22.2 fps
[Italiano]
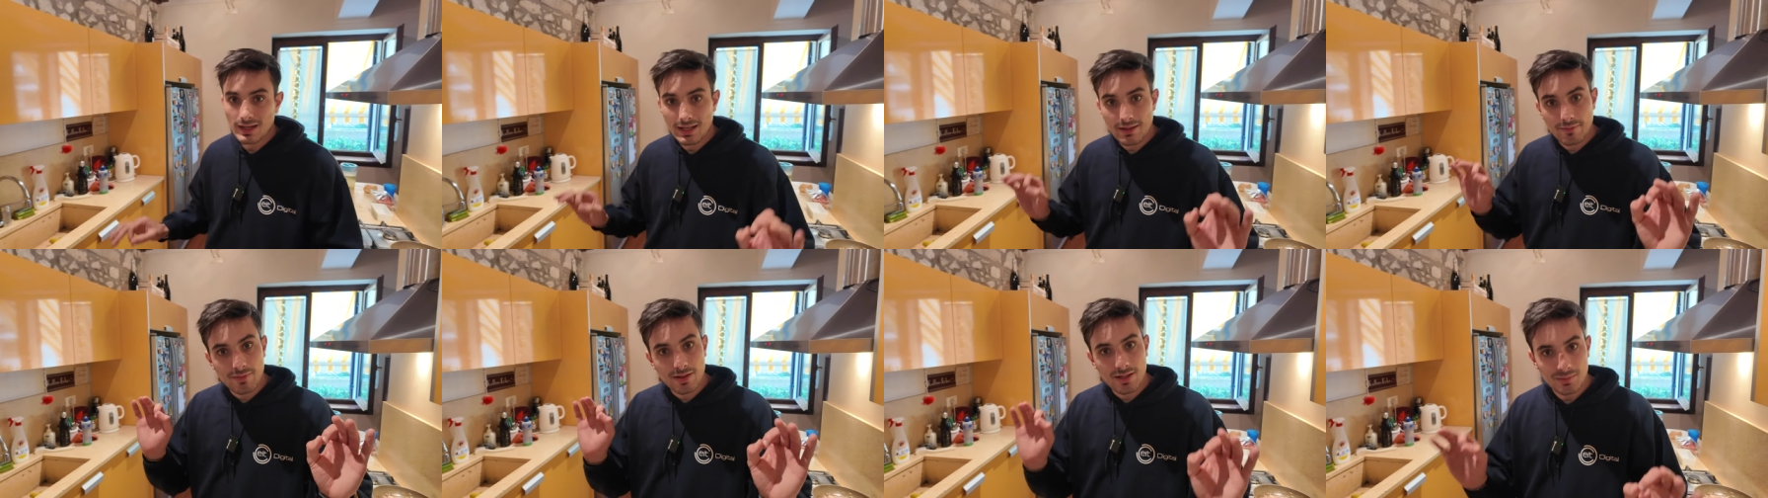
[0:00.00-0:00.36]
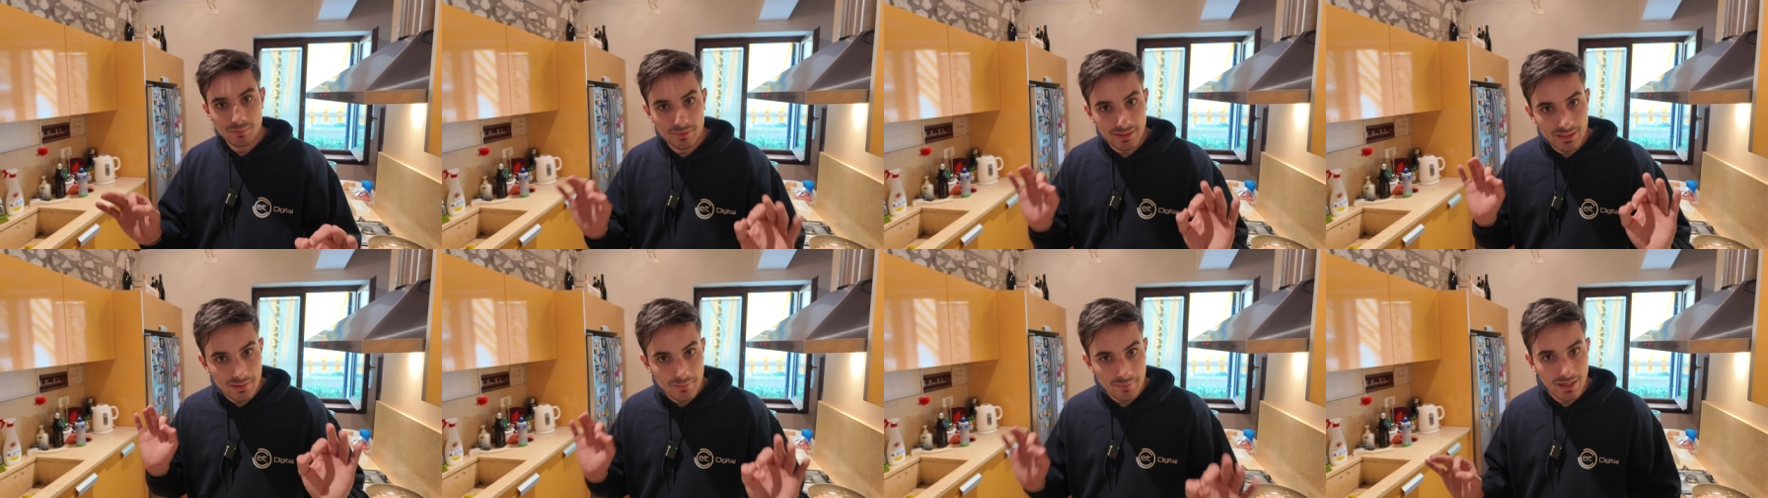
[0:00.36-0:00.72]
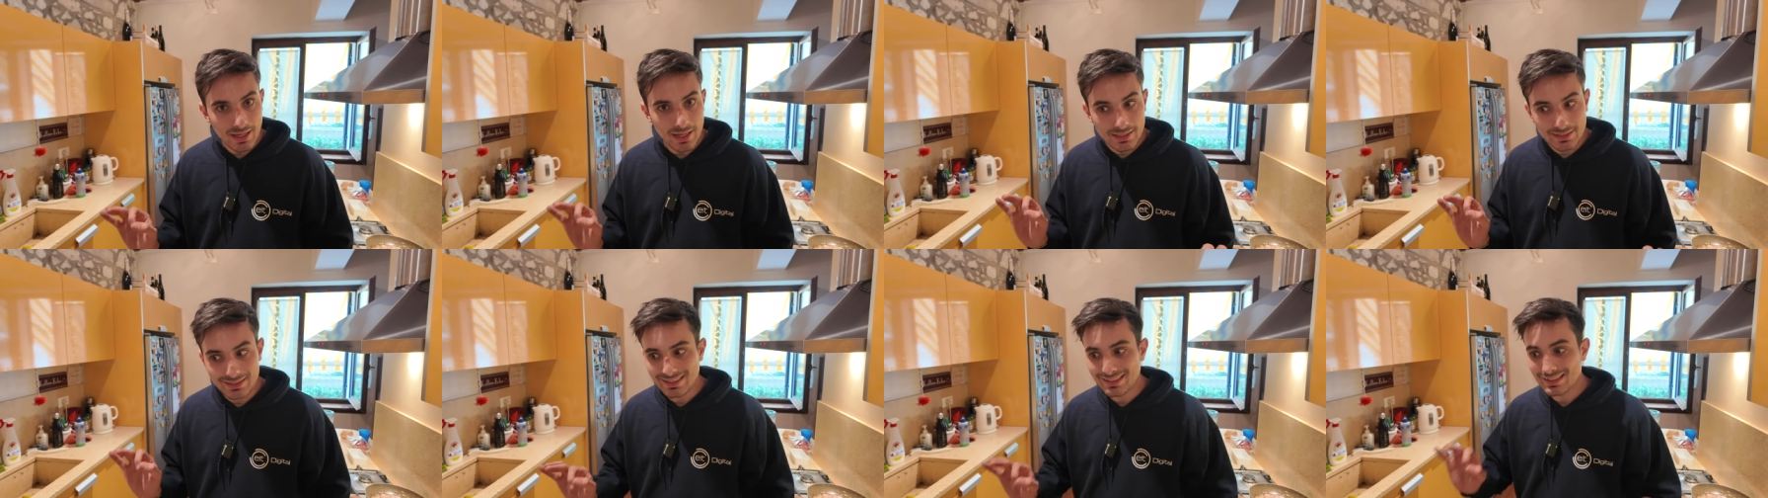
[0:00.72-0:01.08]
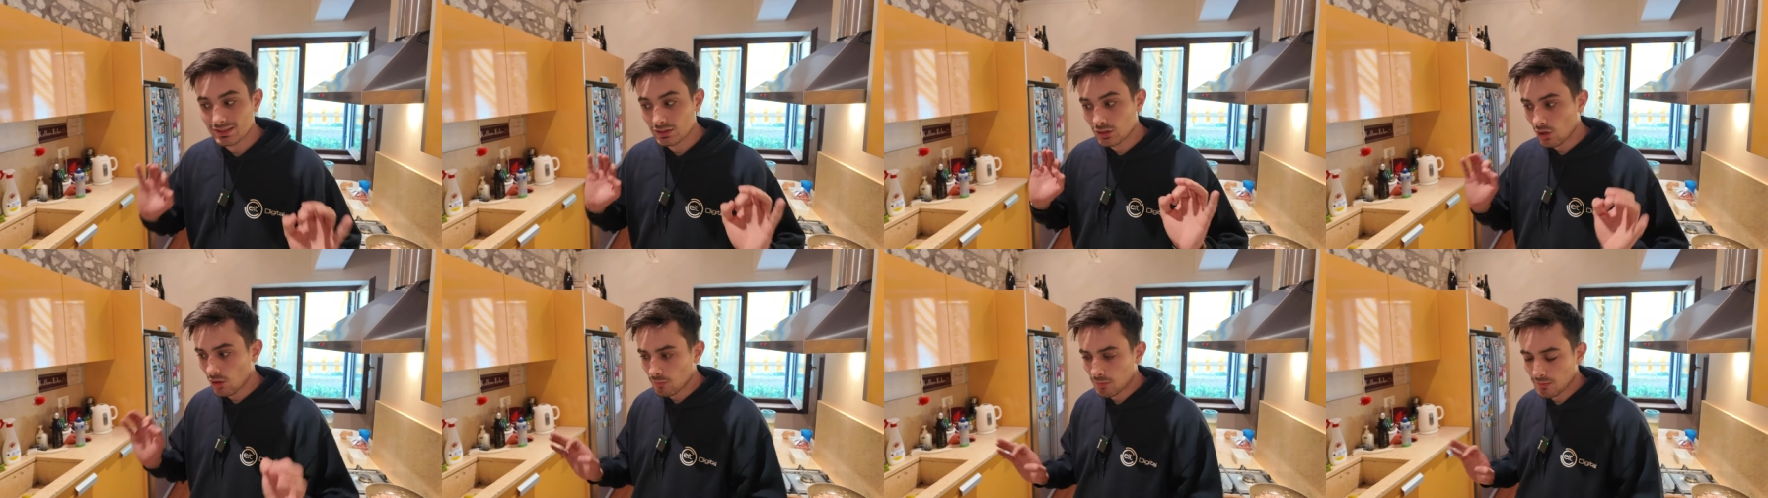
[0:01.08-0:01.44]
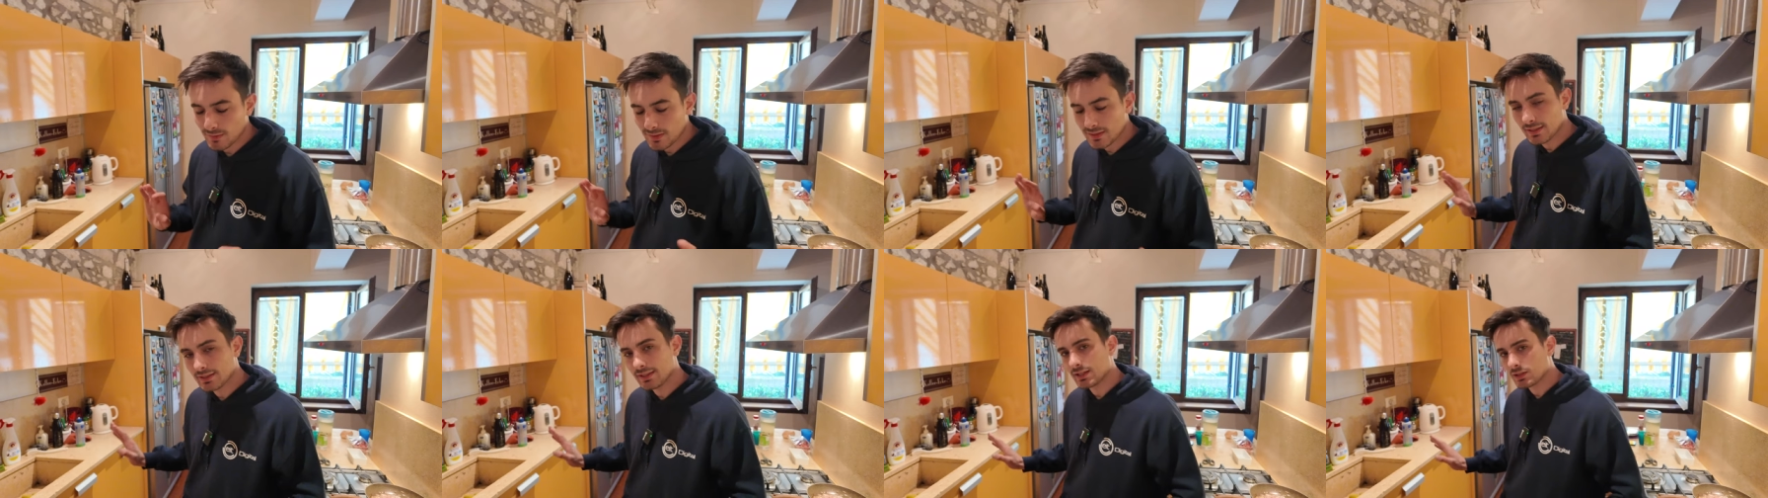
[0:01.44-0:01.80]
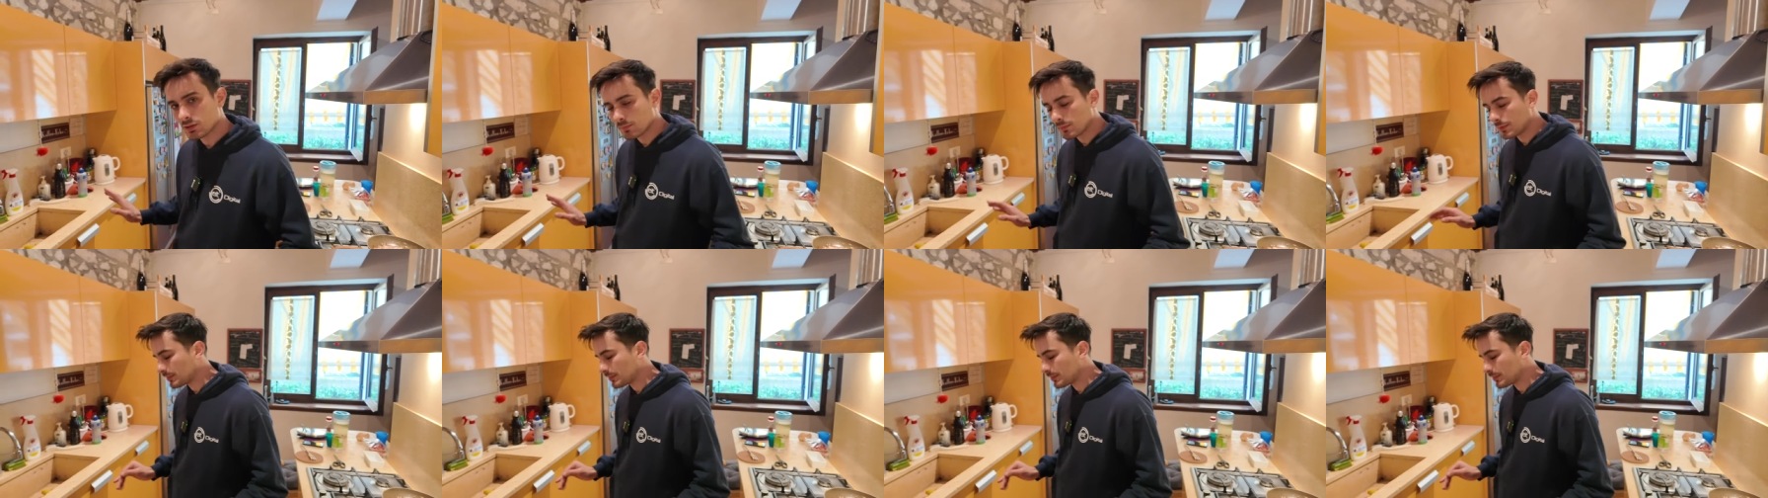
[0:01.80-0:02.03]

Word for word: è lavarmi le mani dopo aver tagliato il